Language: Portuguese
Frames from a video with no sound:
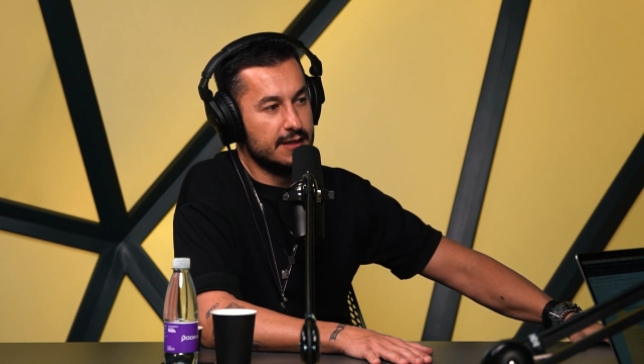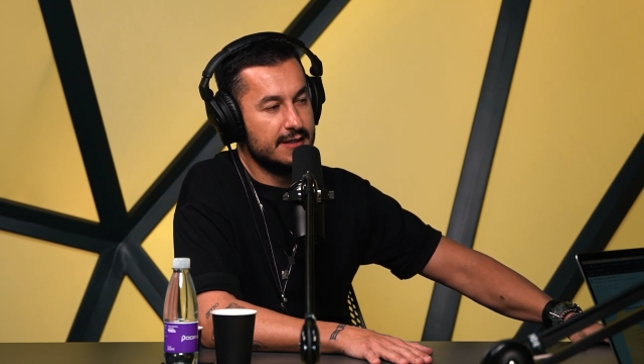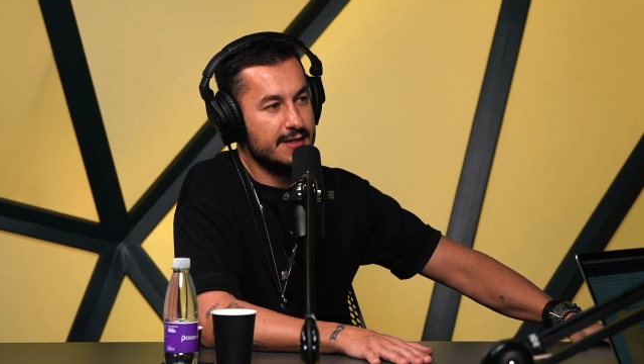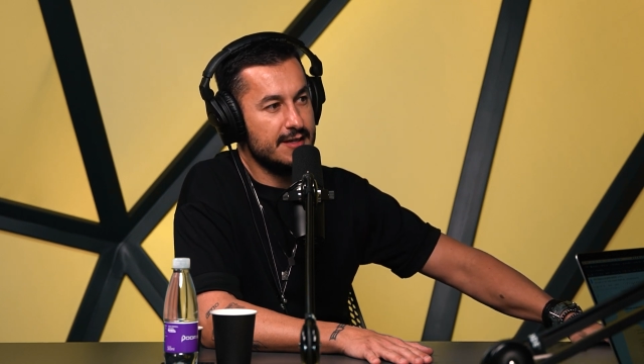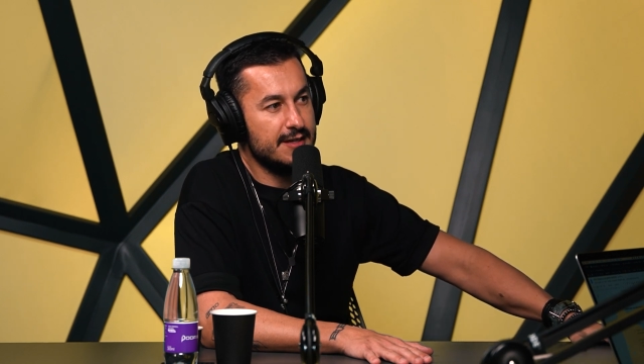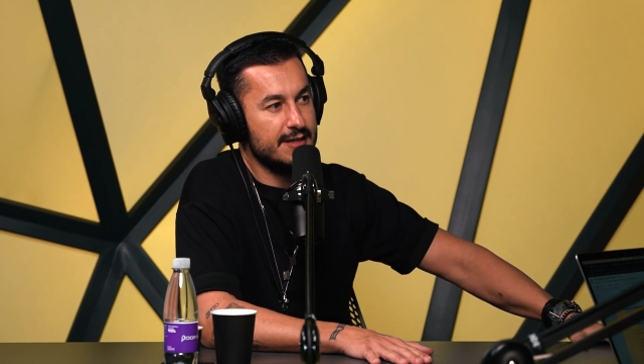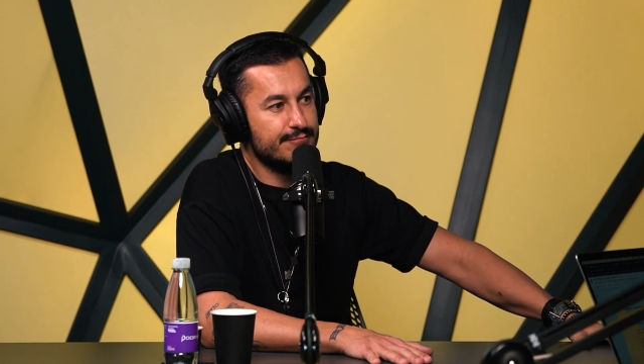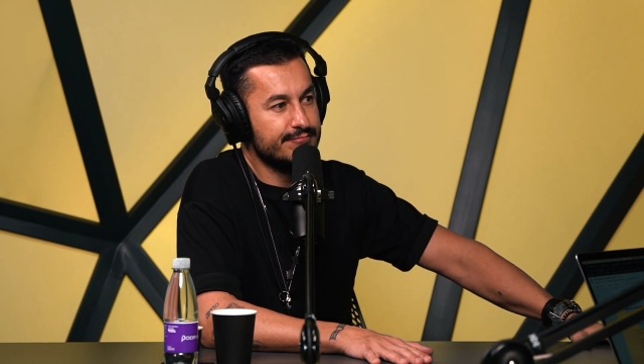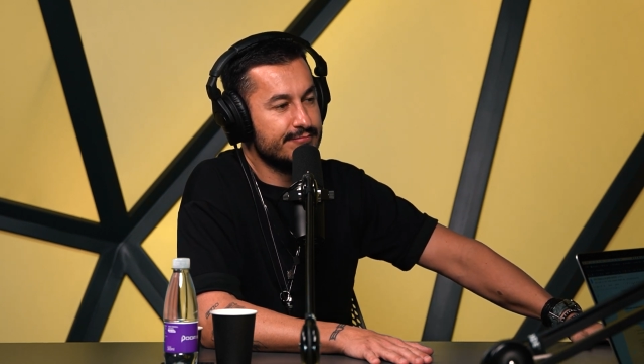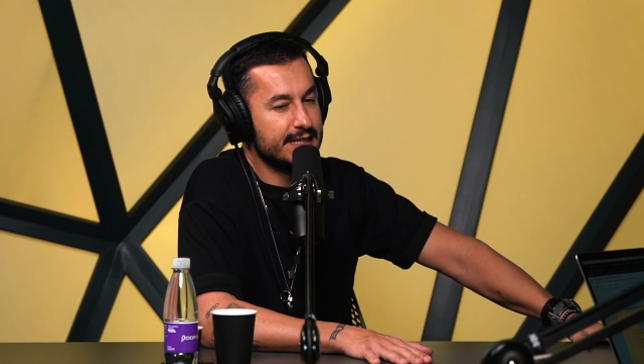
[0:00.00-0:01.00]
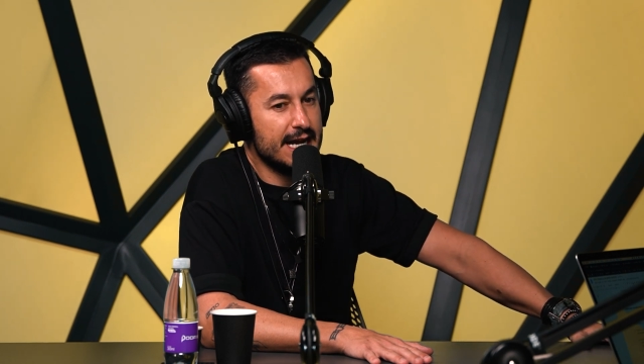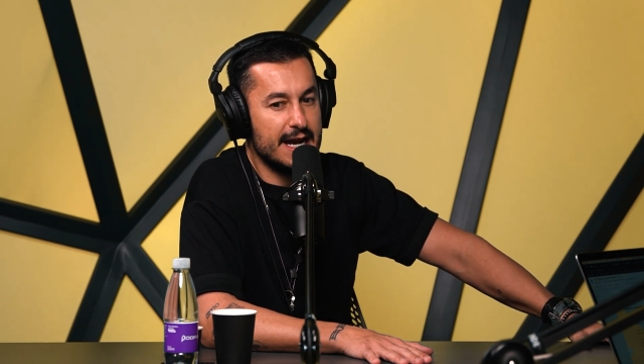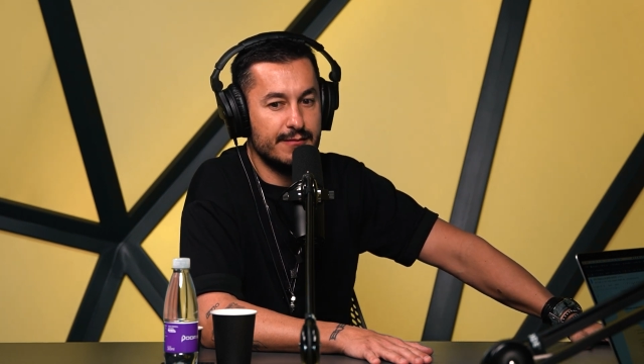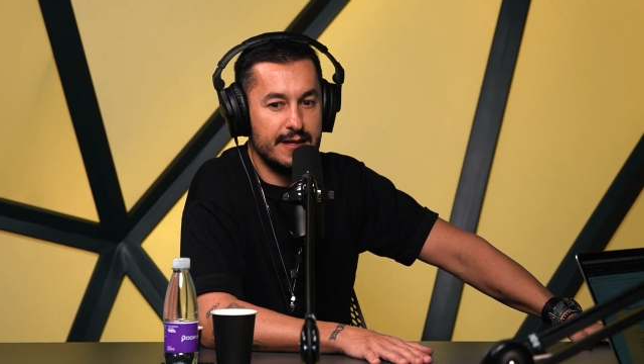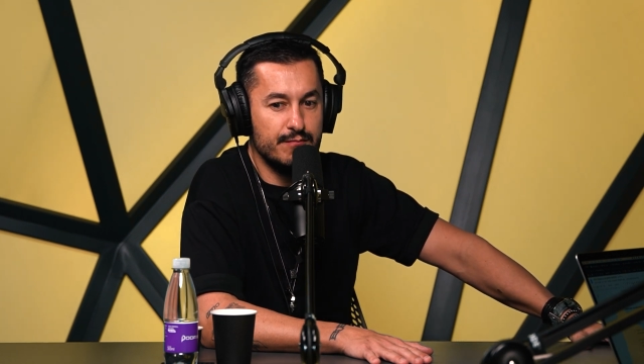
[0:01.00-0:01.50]
que,
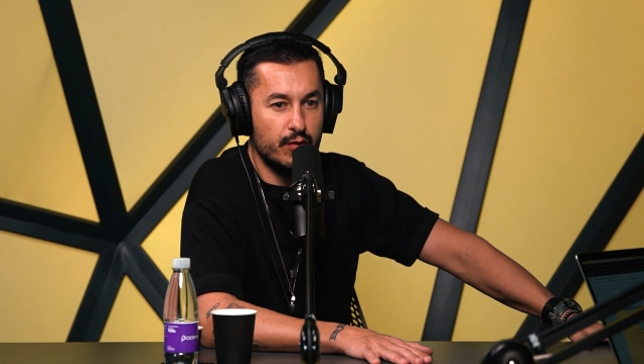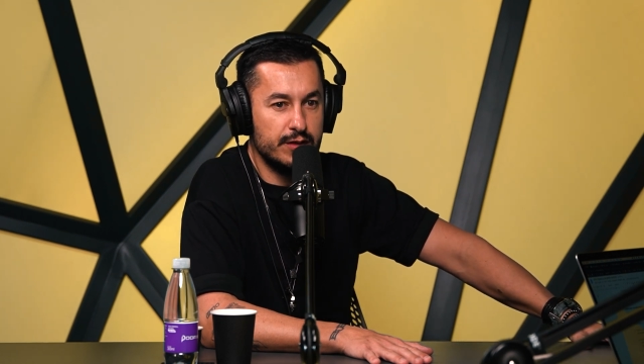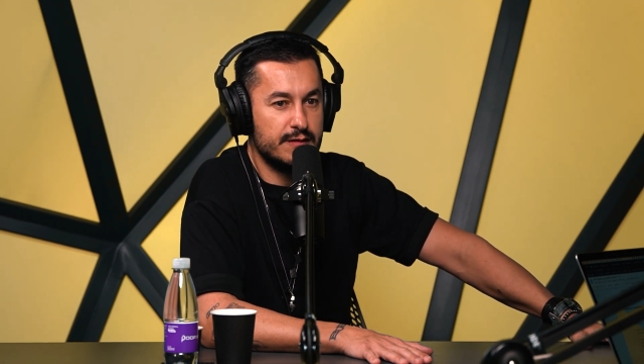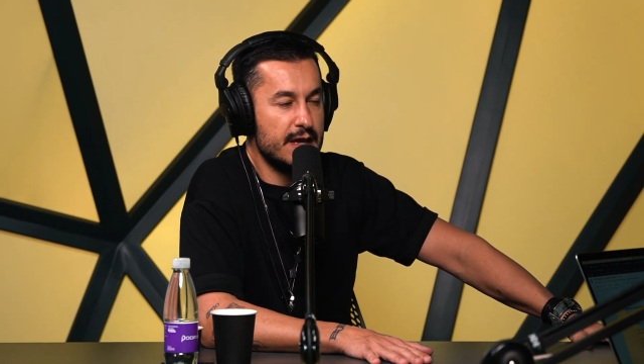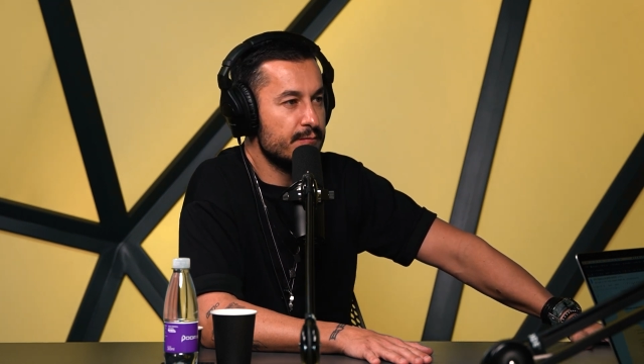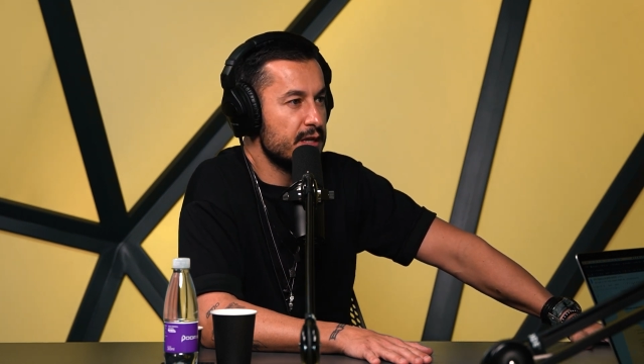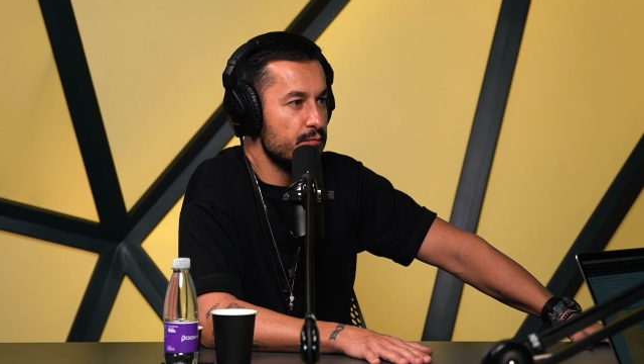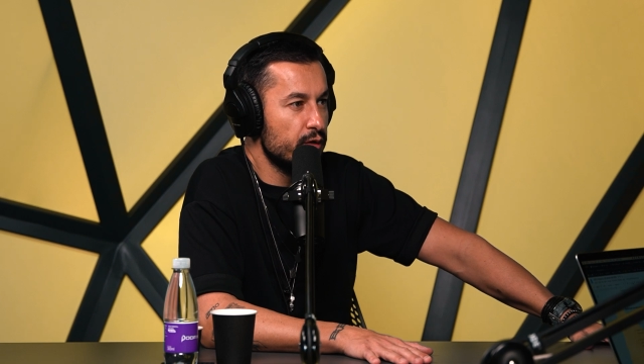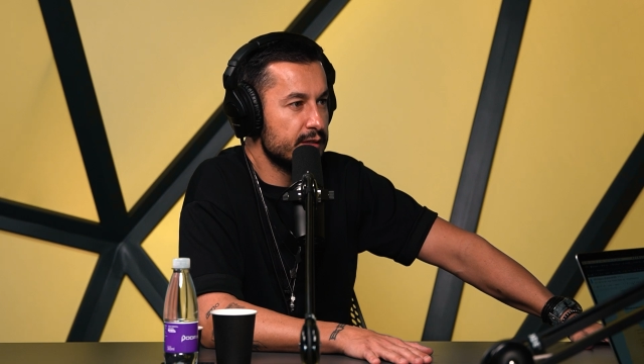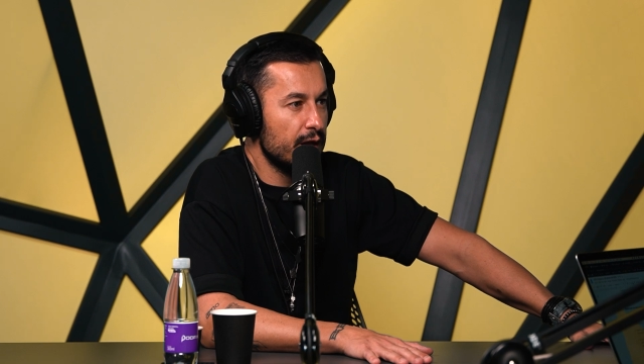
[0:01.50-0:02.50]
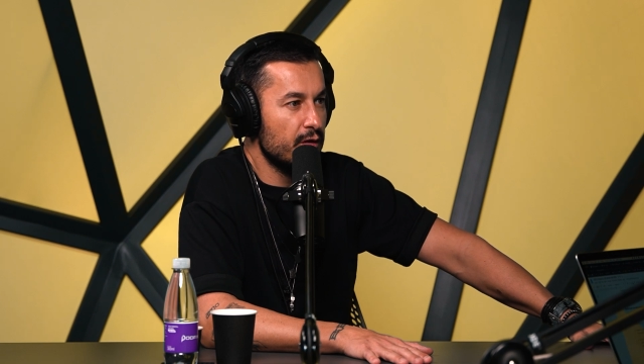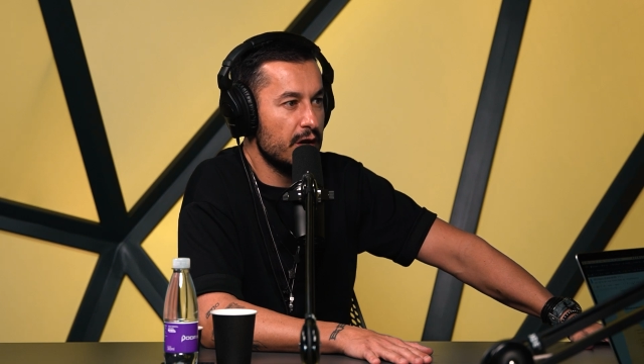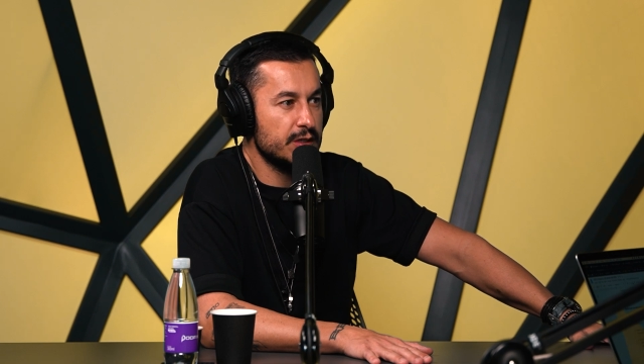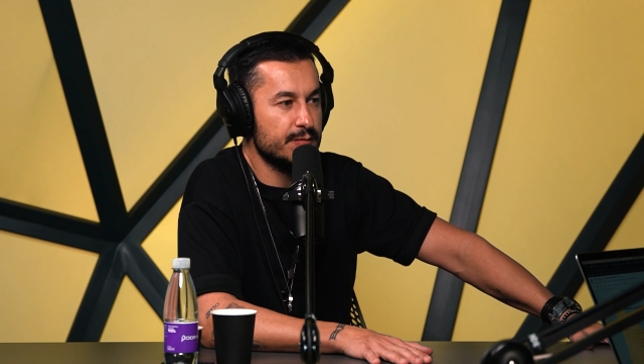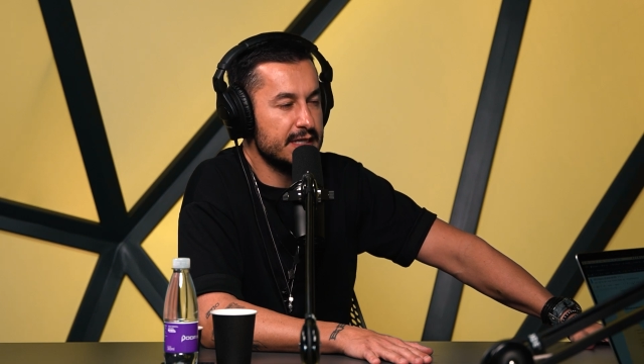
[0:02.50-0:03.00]
cara, tem muito tempo, tem muita
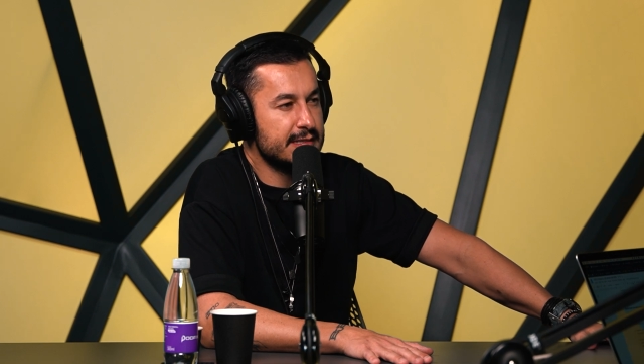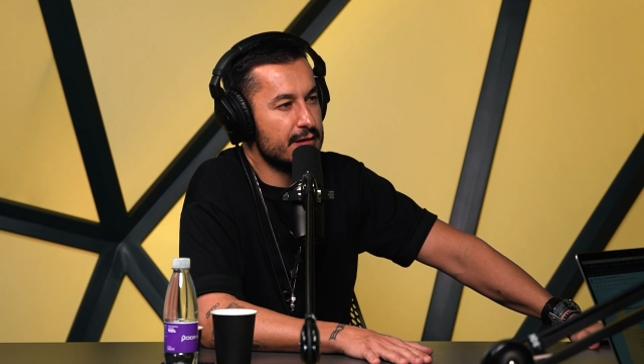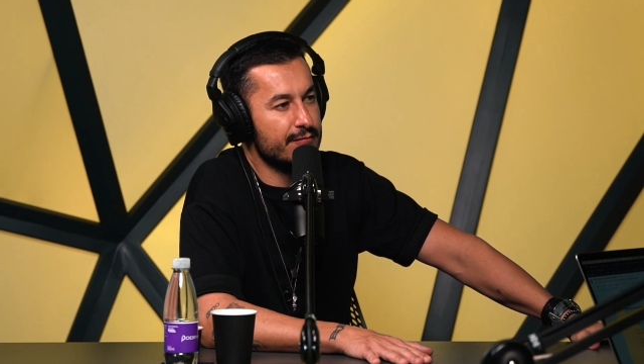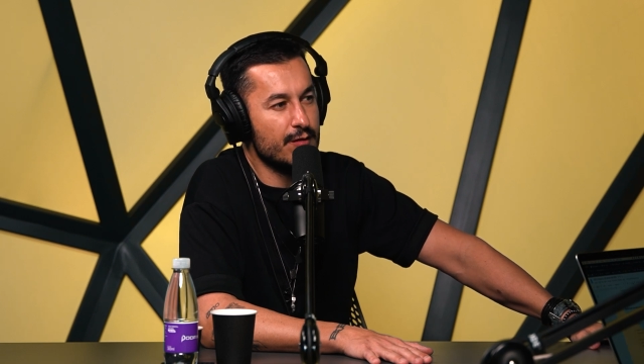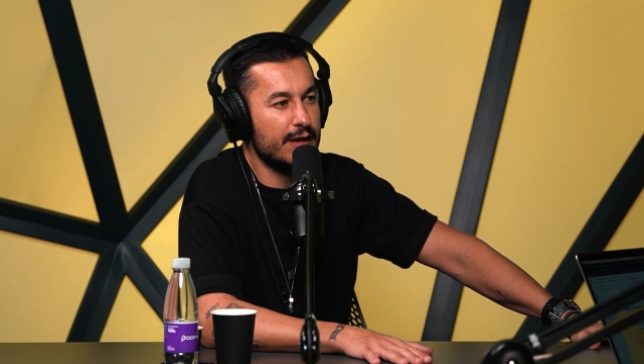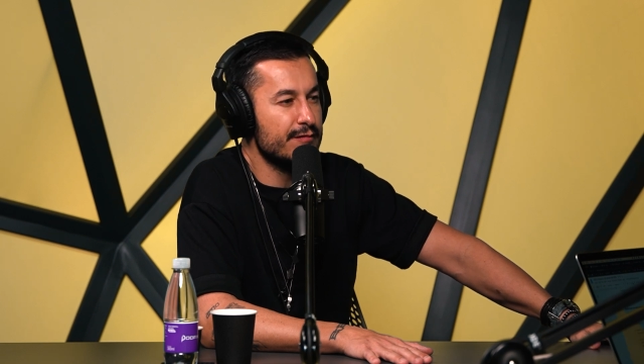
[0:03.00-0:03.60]
loja, mas você não vê alguém